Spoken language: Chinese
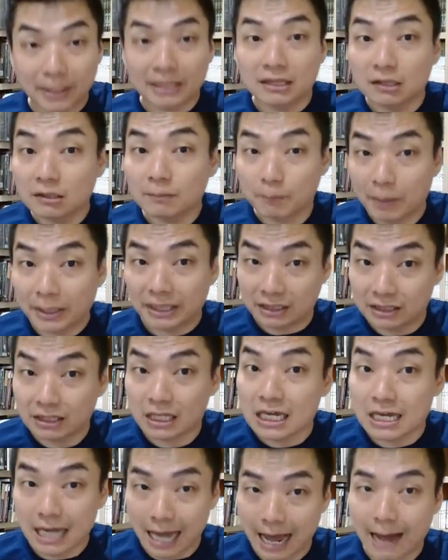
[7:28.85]
本本
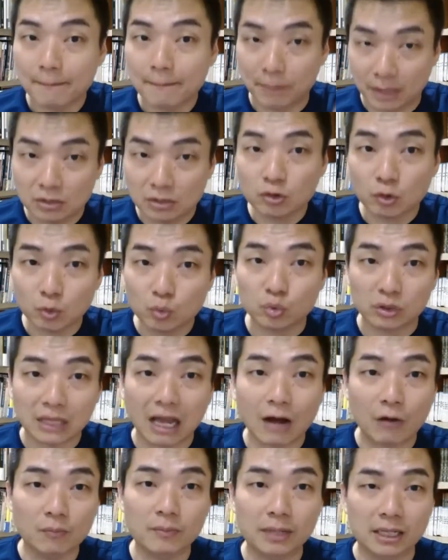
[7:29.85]
地啊，本土稻